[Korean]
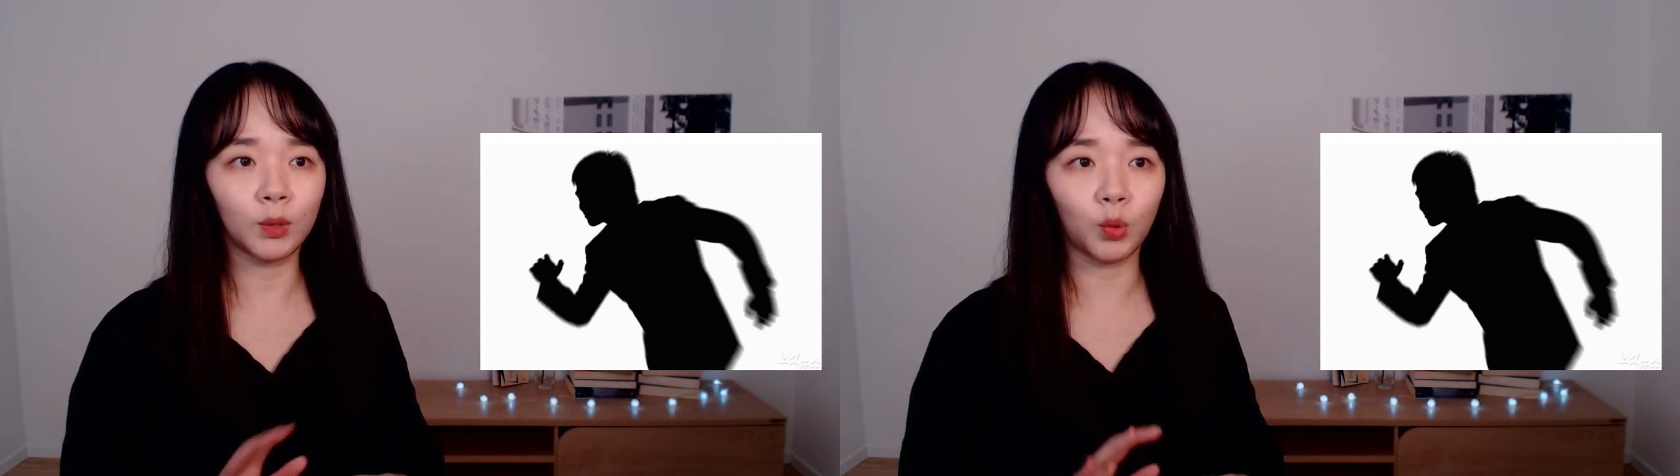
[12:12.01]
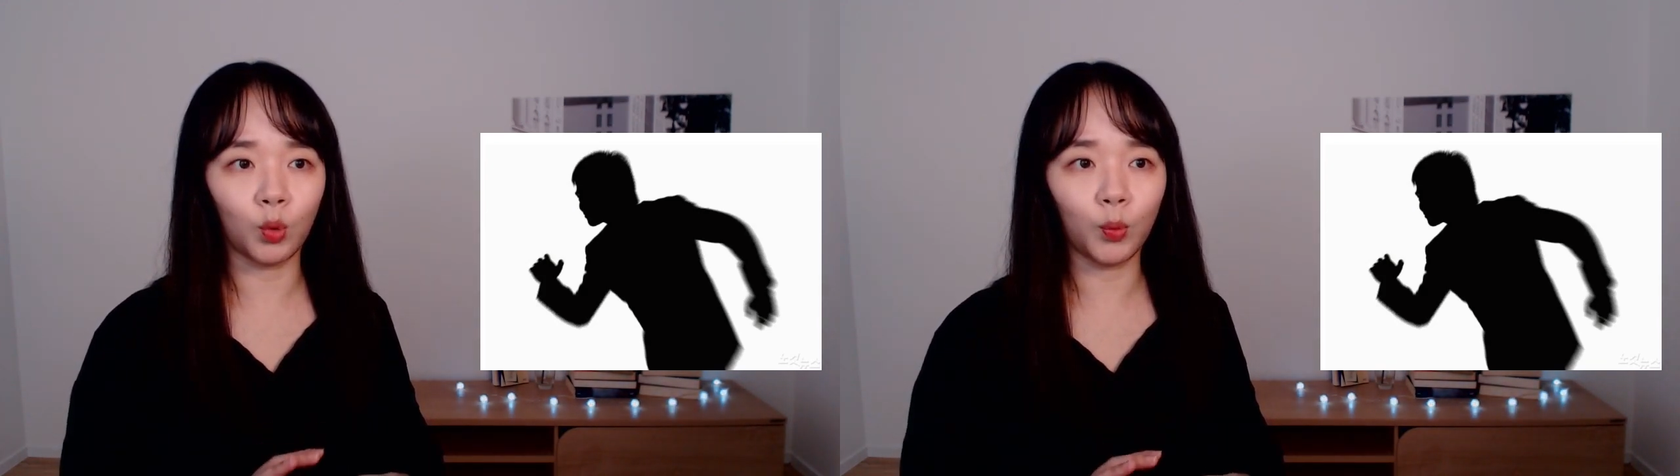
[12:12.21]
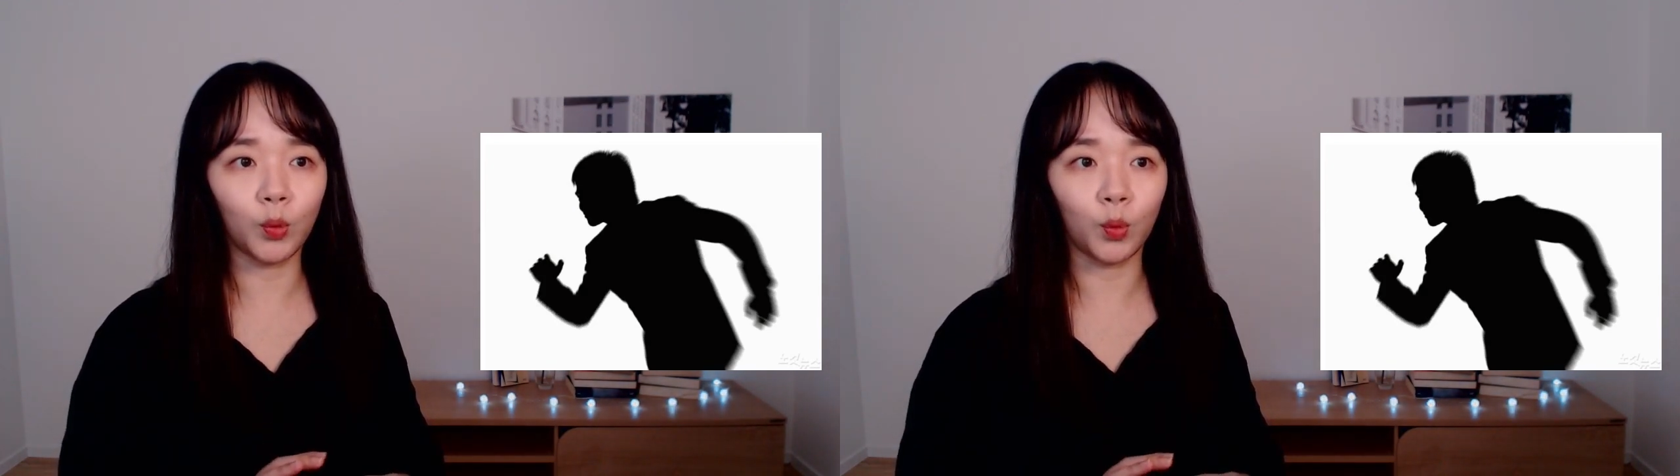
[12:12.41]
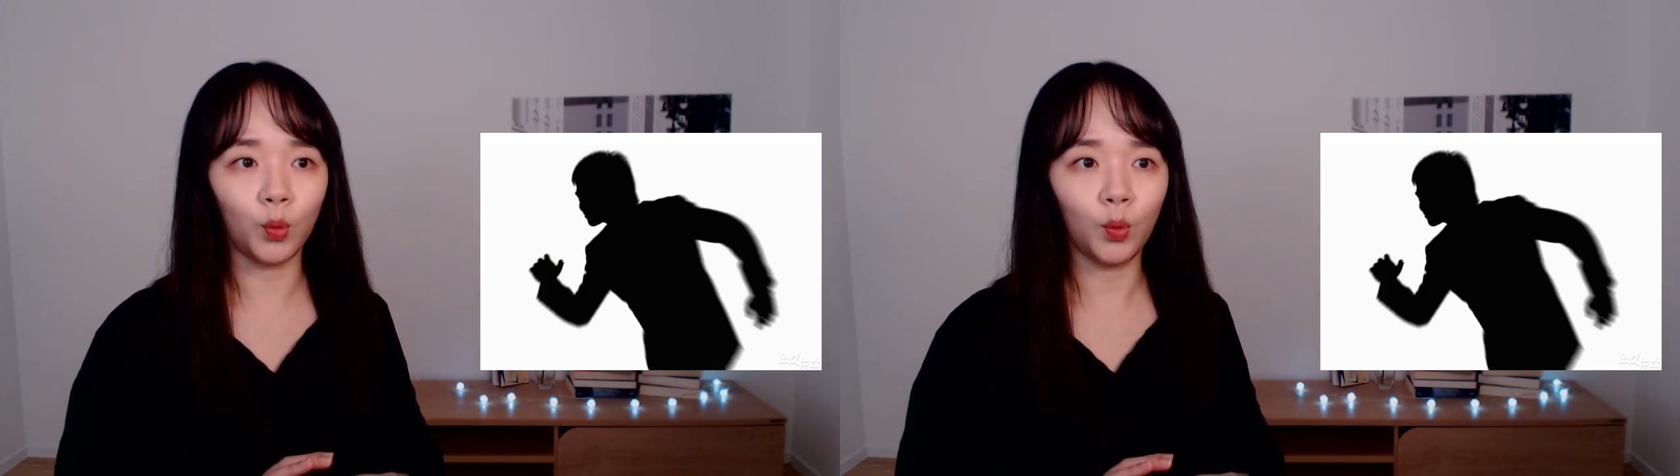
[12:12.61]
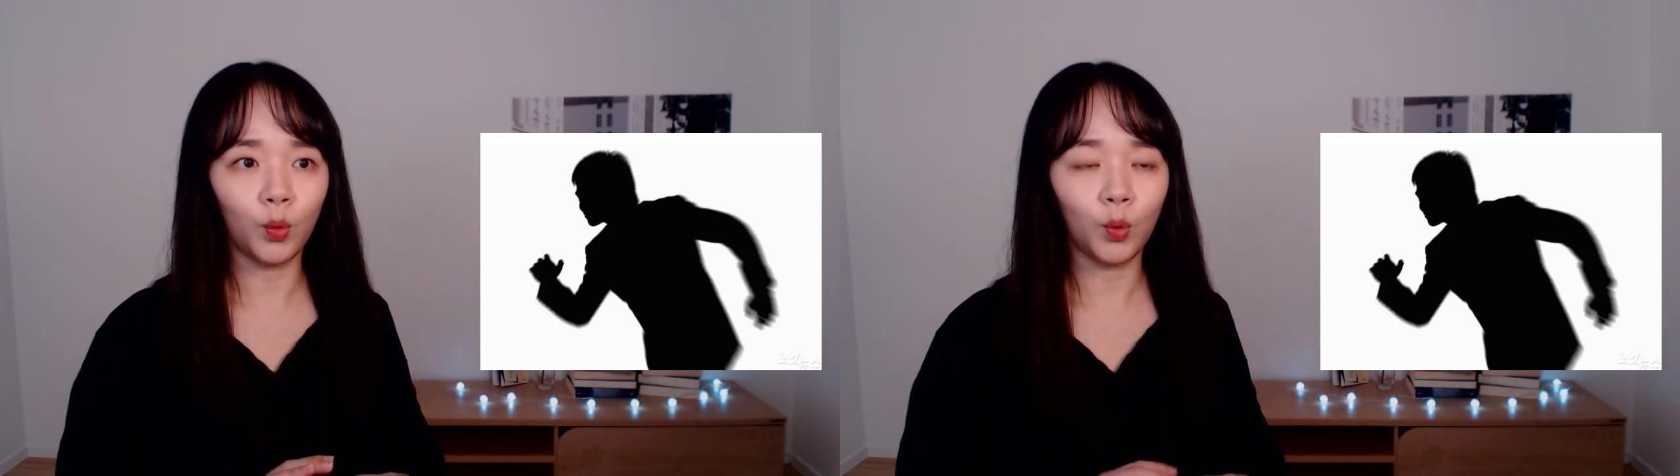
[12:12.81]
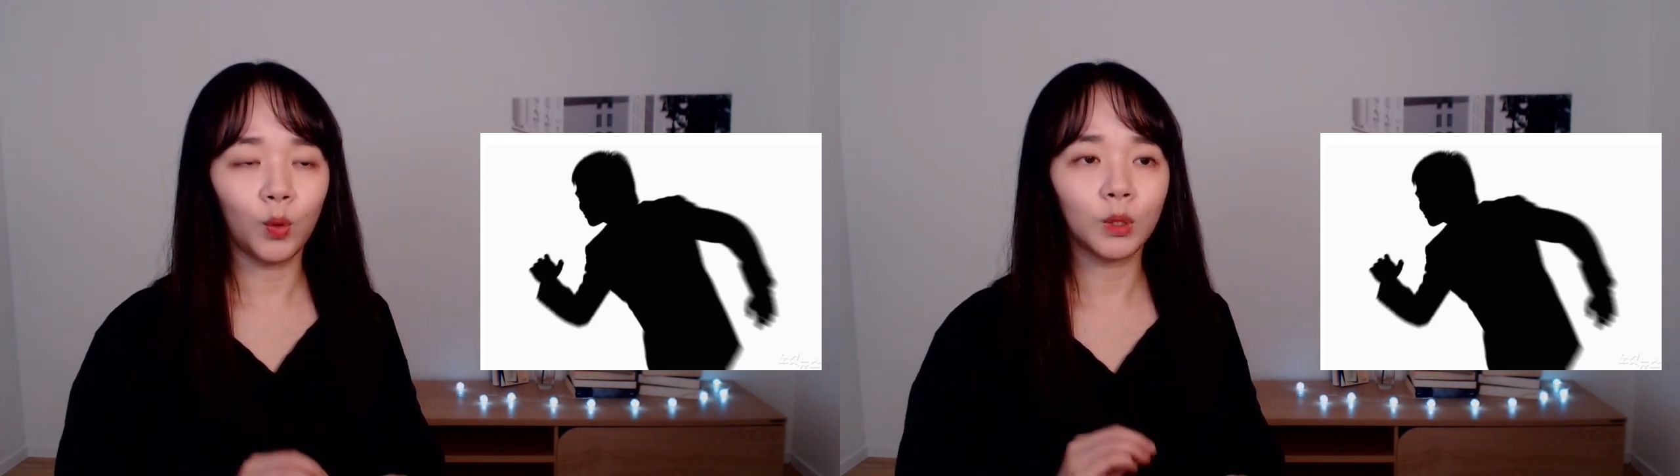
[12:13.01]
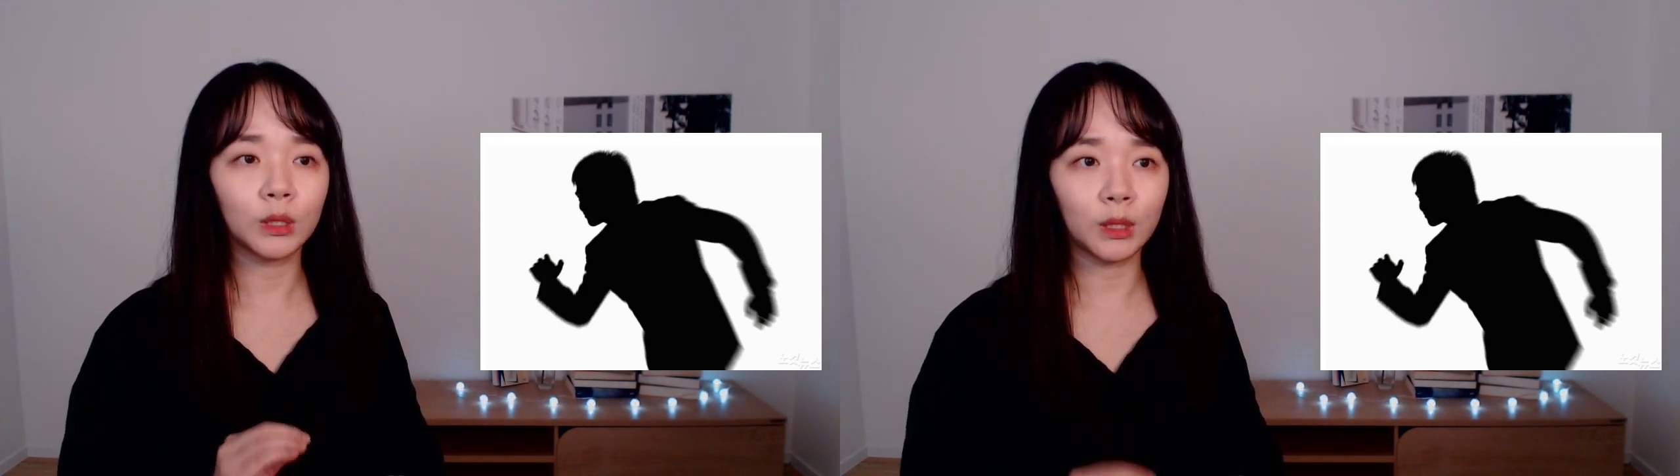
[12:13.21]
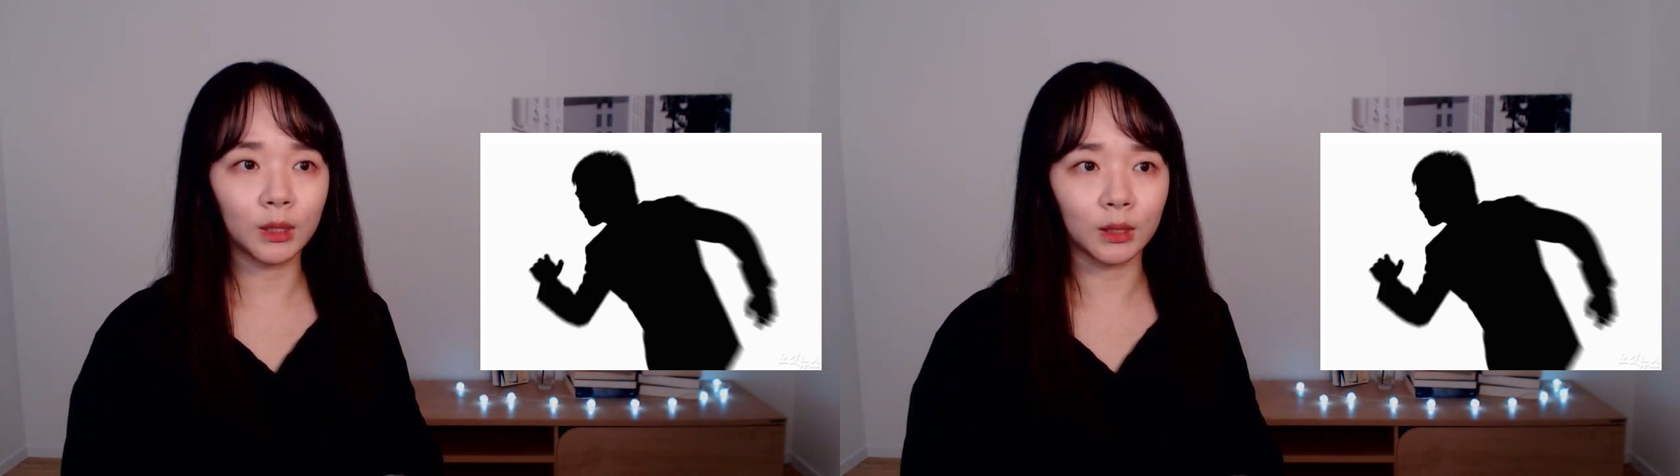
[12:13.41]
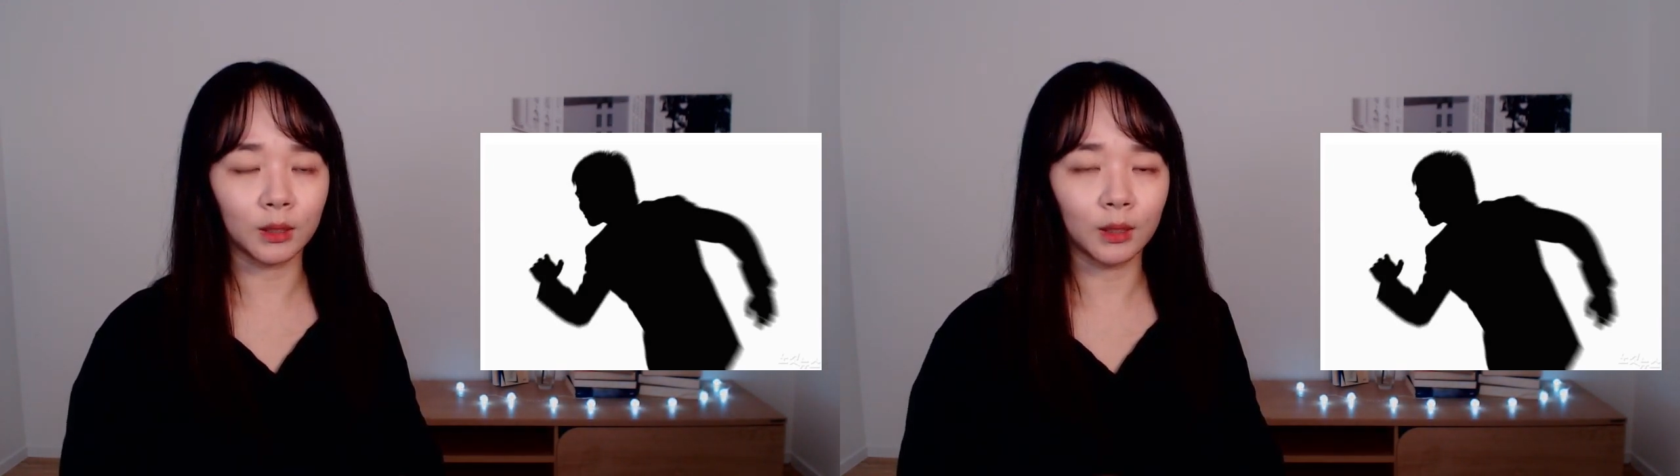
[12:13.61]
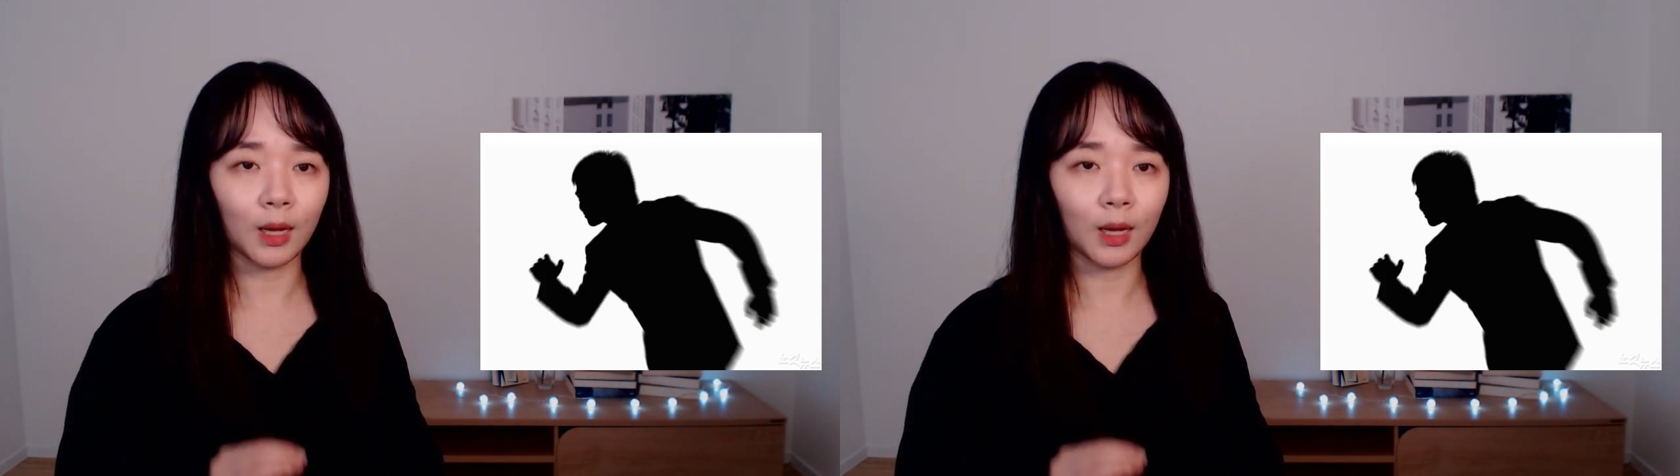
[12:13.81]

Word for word: 도보로 시흥,